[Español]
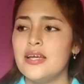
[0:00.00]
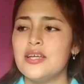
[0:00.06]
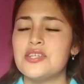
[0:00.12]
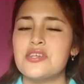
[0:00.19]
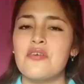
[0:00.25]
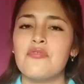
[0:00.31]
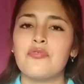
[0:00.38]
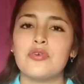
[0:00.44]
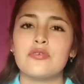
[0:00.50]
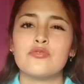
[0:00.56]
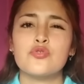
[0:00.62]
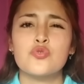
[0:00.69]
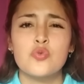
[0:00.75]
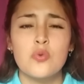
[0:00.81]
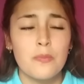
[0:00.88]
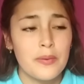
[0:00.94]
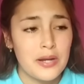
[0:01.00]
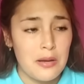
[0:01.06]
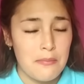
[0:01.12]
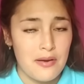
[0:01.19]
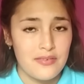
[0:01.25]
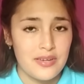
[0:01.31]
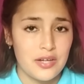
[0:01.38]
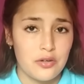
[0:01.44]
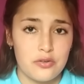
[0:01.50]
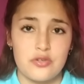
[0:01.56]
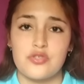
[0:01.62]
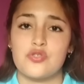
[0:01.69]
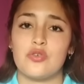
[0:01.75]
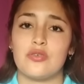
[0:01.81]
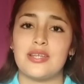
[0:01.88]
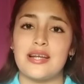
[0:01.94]
Ellas fueron súper amables con
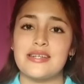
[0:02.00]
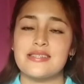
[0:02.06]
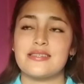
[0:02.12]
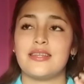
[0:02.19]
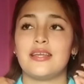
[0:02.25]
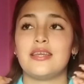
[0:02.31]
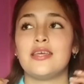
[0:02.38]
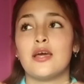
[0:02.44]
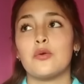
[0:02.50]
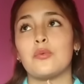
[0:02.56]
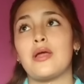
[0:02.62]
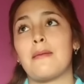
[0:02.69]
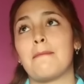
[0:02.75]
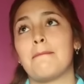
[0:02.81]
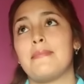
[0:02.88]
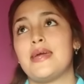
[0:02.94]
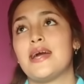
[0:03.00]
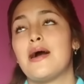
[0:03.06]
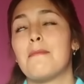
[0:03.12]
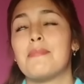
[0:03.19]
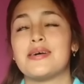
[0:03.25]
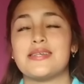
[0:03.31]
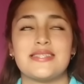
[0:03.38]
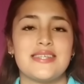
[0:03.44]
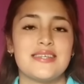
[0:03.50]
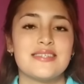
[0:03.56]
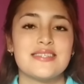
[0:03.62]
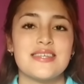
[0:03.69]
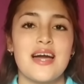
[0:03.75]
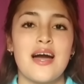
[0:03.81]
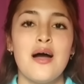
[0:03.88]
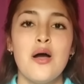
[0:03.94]
nosotras, tenían una mega
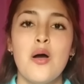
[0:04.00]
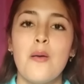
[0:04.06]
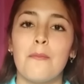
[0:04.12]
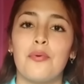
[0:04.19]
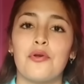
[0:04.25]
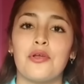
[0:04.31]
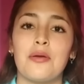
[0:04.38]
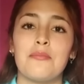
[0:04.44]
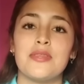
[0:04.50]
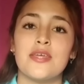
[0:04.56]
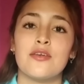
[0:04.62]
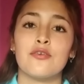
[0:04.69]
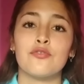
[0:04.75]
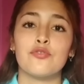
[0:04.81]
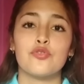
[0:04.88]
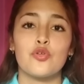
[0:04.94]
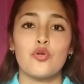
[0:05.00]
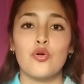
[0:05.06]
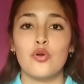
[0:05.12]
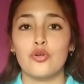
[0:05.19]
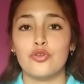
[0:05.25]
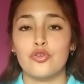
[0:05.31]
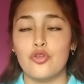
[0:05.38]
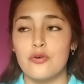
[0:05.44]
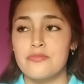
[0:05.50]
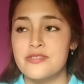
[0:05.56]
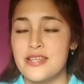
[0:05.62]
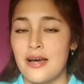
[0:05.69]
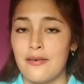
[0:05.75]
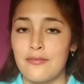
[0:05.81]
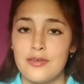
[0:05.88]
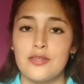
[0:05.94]
paciencia porque me dieron todos los tops
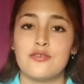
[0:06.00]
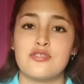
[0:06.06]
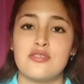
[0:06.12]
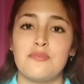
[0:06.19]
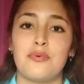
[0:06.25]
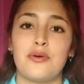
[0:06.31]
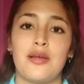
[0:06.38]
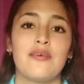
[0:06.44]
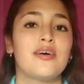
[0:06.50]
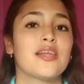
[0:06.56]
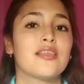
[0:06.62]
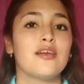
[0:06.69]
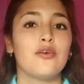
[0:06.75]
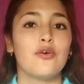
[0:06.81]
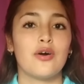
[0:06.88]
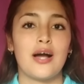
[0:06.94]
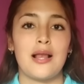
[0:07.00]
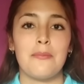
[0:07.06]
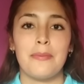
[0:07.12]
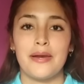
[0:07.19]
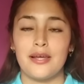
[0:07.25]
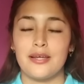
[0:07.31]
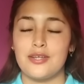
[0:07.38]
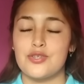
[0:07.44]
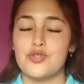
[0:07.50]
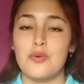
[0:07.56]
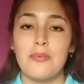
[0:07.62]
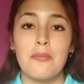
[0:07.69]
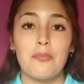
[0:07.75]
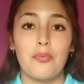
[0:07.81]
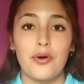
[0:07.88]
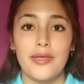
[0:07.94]
habidos y por haber del local para que yo
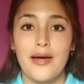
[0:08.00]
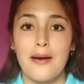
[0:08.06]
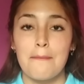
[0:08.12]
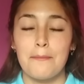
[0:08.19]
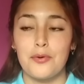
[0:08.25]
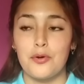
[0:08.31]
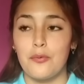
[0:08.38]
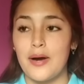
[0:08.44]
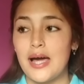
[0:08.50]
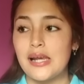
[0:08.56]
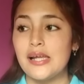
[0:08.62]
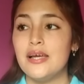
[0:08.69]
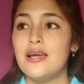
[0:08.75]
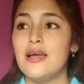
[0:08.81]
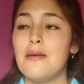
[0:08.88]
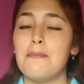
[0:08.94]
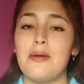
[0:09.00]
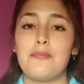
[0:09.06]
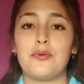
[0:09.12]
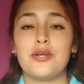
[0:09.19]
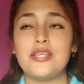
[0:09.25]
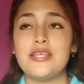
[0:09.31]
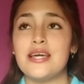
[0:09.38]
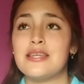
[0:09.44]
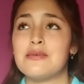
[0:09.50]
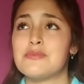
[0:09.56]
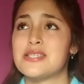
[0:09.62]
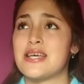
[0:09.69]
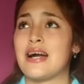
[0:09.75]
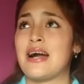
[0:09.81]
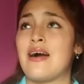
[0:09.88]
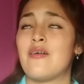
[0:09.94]
me pueda probar. Me ponían y me
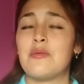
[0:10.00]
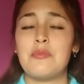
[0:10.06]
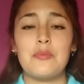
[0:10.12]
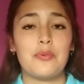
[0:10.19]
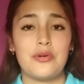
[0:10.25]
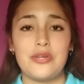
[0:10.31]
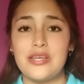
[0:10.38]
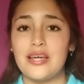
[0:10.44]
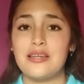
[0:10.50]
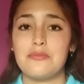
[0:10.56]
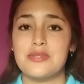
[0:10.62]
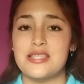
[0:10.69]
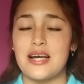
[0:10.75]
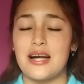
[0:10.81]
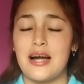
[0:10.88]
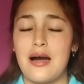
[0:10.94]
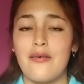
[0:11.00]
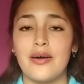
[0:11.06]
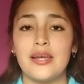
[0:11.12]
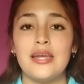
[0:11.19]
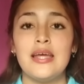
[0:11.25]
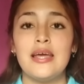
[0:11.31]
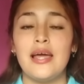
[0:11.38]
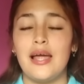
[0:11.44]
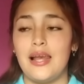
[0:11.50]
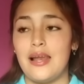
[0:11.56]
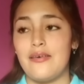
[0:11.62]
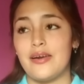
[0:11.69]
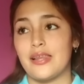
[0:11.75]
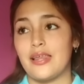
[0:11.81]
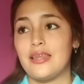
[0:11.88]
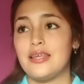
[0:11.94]
sacaban, me ponían y me sacaban. La
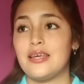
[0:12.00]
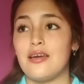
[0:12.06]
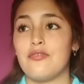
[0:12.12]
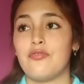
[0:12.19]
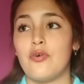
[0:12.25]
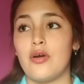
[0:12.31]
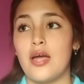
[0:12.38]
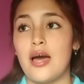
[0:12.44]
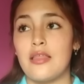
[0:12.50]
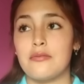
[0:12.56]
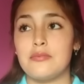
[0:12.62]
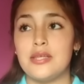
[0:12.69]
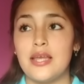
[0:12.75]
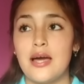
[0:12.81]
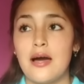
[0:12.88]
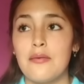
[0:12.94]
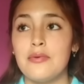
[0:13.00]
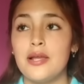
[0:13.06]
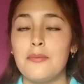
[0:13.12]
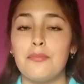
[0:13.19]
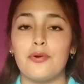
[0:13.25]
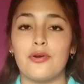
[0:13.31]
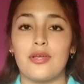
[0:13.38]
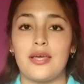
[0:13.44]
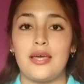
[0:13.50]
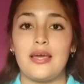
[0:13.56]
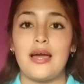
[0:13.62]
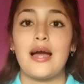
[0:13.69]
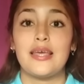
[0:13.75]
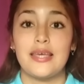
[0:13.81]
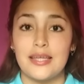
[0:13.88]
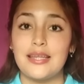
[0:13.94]
verdad es que fue admirable porque
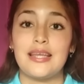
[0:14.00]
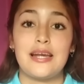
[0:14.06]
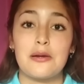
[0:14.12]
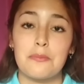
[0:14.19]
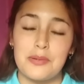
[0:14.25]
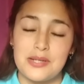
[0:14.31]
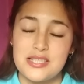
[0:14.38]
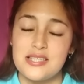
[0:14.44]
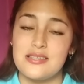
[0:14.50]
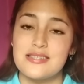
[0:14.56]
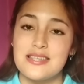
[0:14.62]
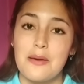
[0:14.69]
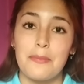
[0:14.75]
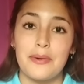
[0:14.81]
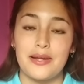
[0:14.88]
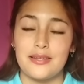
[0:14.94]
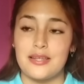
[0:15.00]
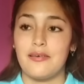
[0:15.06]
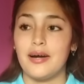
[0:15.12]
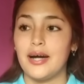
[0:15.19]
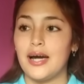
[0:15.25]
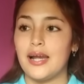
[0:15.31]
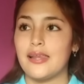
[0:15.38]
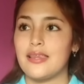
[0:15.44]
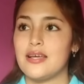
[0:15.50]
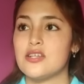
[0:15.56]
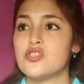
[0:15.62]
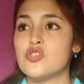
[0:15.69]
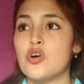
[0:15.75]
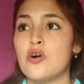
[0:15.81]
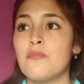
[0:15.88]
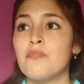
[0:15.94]
hay que tener paciencia para trabajar de
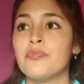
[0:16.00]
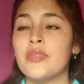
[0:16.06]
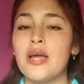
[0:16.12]
eso.